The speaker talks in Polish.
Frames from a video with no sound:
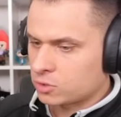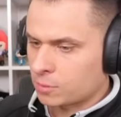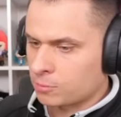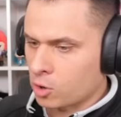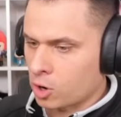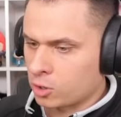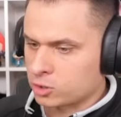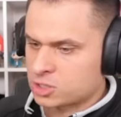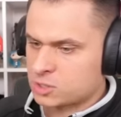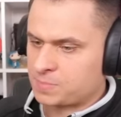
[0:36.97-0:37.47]
To
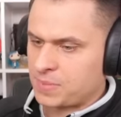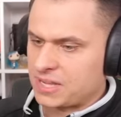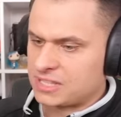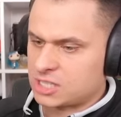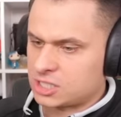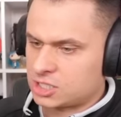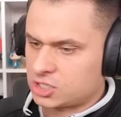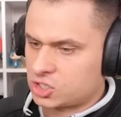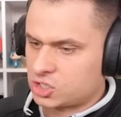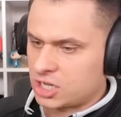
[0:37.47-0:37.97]
było
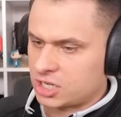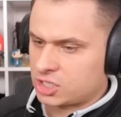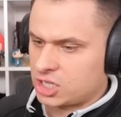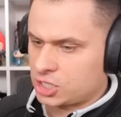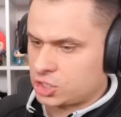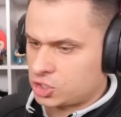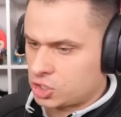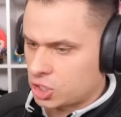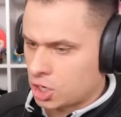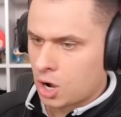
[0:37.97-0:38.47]

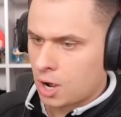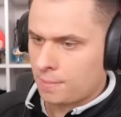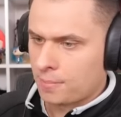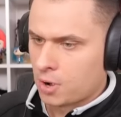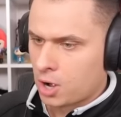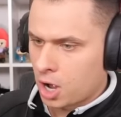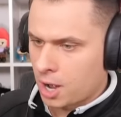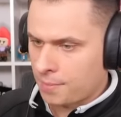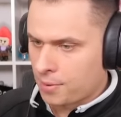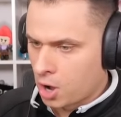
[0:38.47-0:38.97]
540.
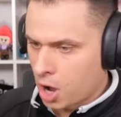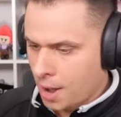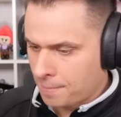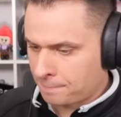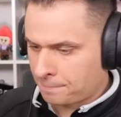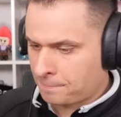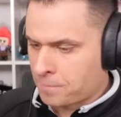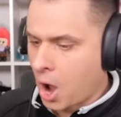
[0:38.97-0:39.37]
Hop, hop, hop,